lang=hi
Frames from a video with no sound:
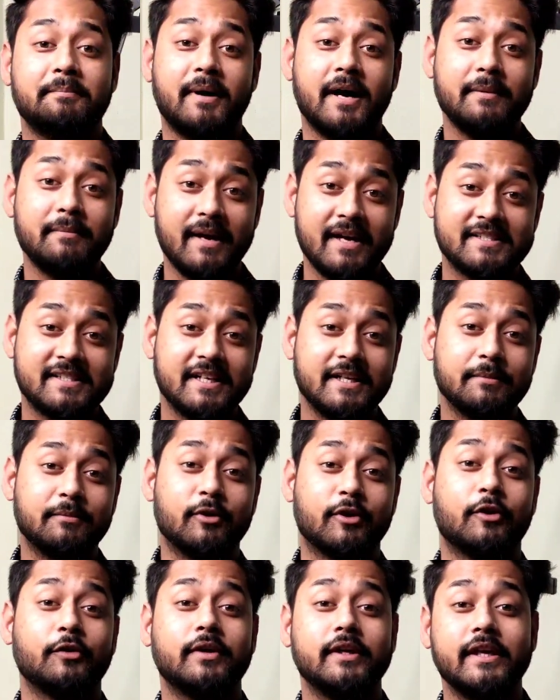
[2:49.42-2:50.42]
भाई मैं ऐसा नहीं
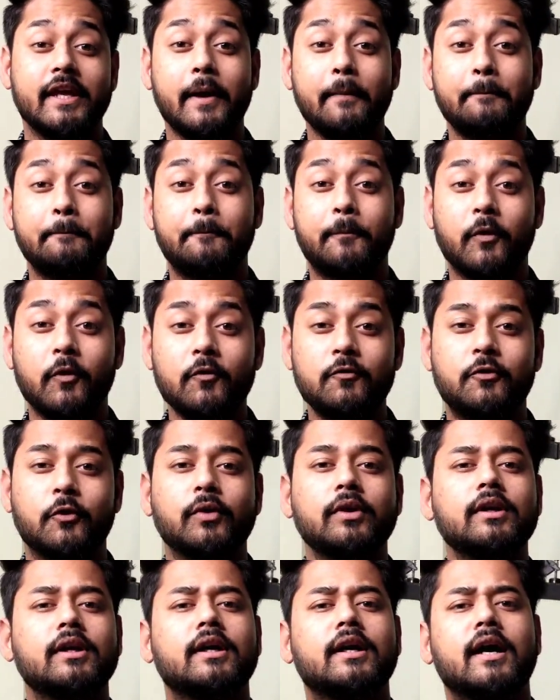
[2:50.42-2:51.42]
बोल रहा हूँ कि ये प्रो
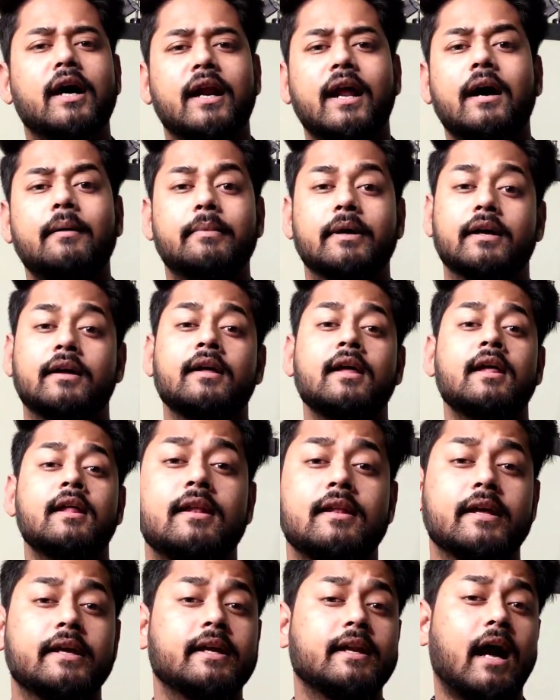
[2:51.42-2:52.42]
फोन खराब है
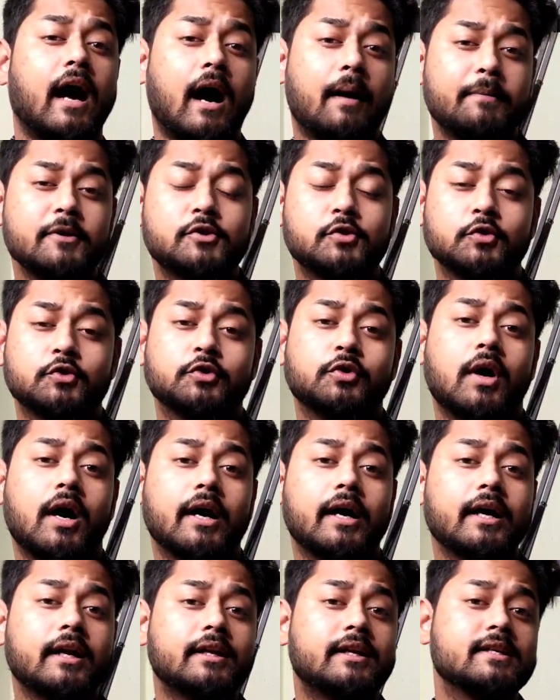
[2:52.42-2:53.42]
लेकिन आप ही सोचो
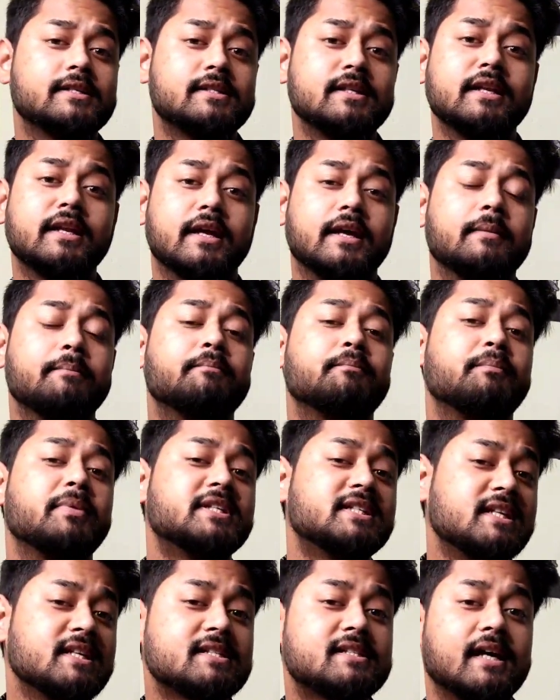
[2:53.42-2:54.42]
अगर किसी ने
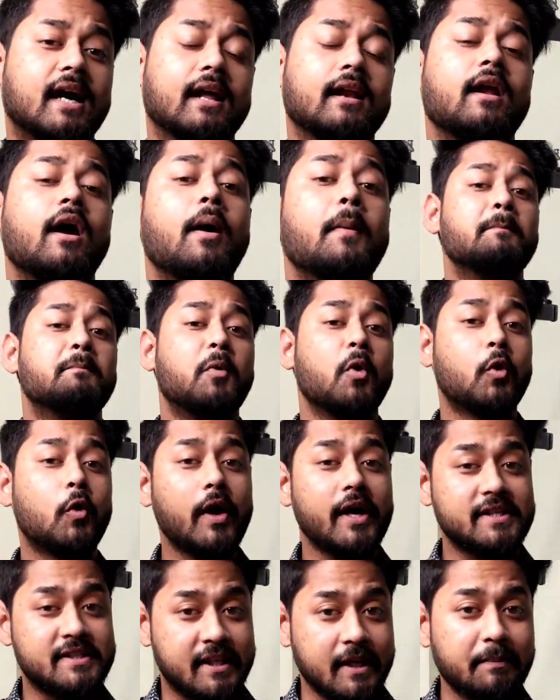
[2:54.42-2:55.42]
पिछले साल
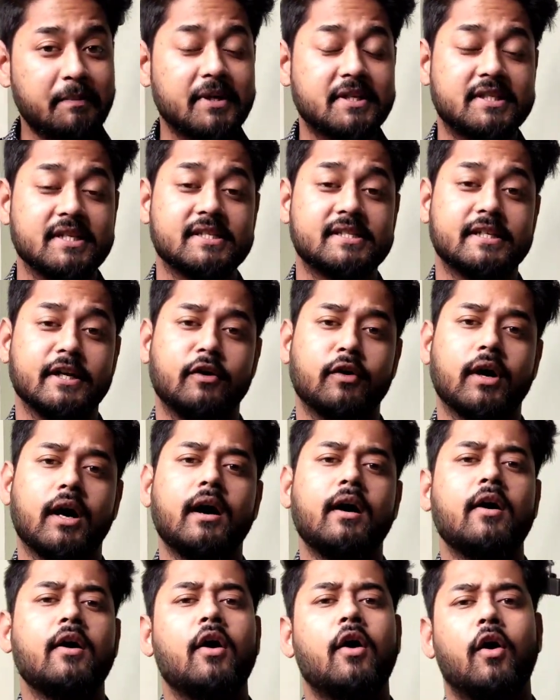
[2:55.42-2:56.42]
पोको एक्स थ्री परचेज किया होगा
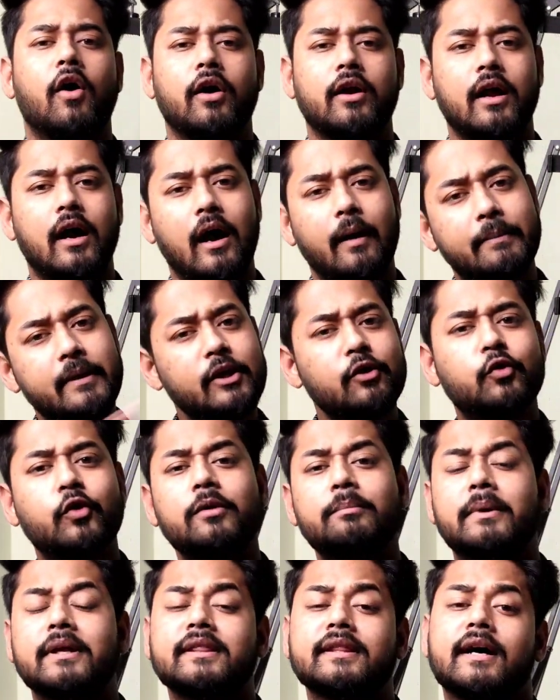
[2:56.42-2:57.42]
और अभी
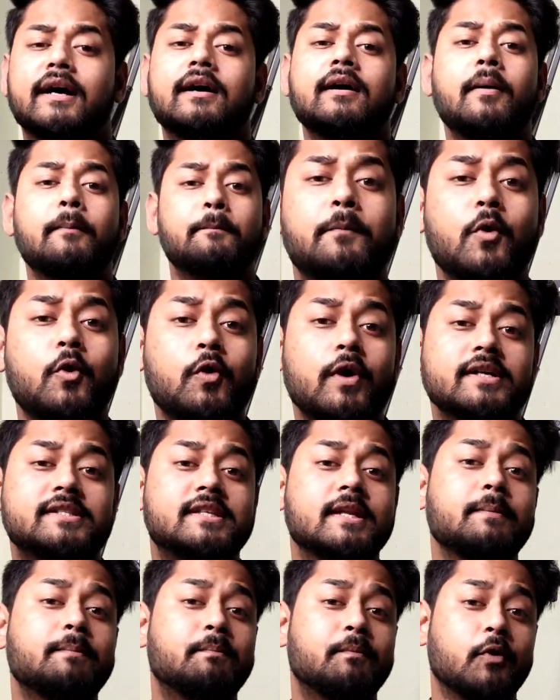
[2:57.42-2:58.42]
कोई बंदा पोको
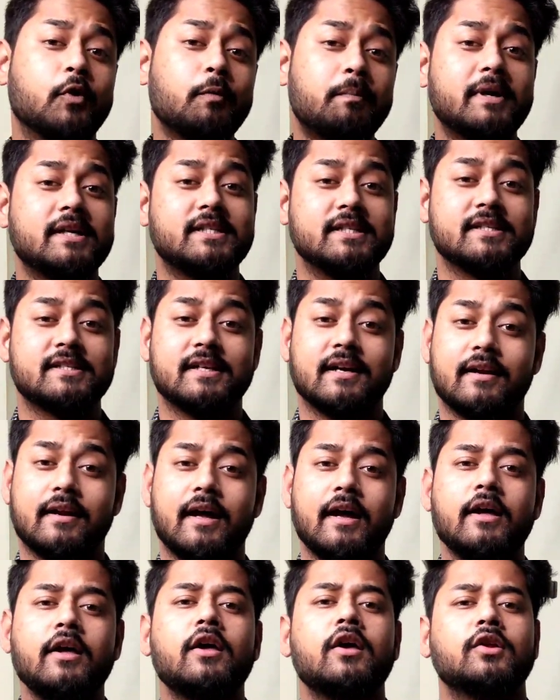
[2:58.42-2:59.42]
एक्स थ्री प्रो परचेज कर
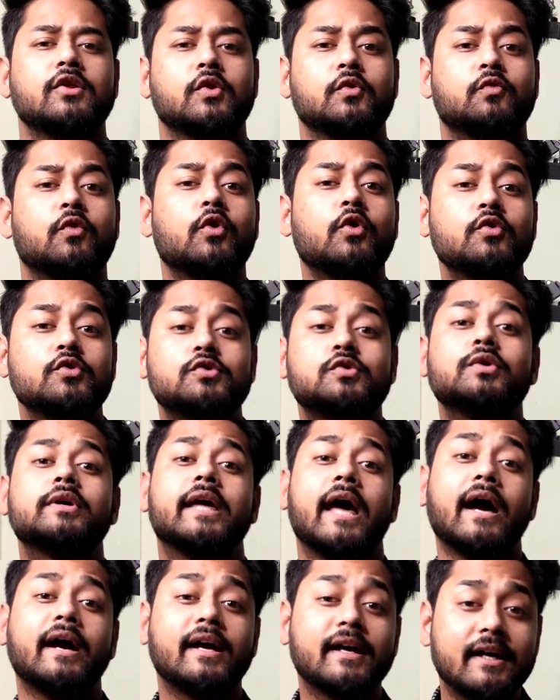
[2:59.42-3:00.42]
रहा है तो वो उसको
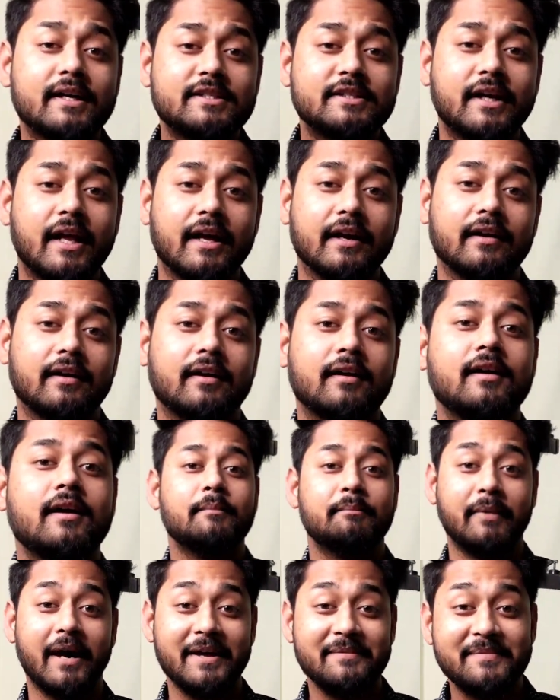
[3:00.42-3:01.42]
क्या क्या कर
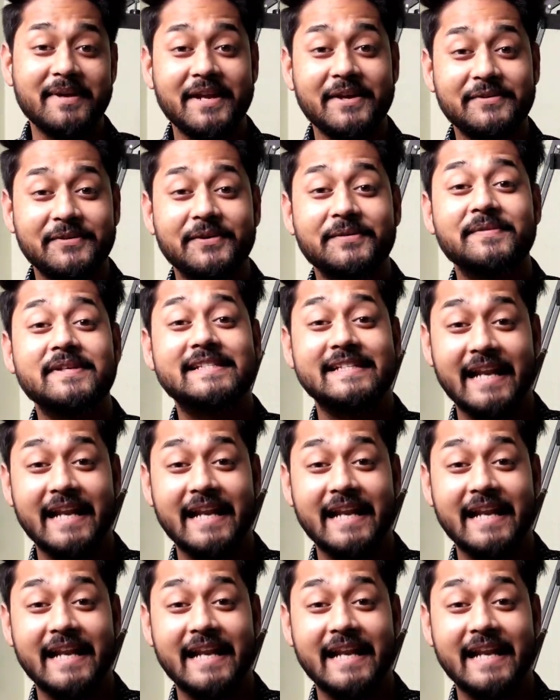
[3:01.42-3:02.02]
भाई मेरे फोन में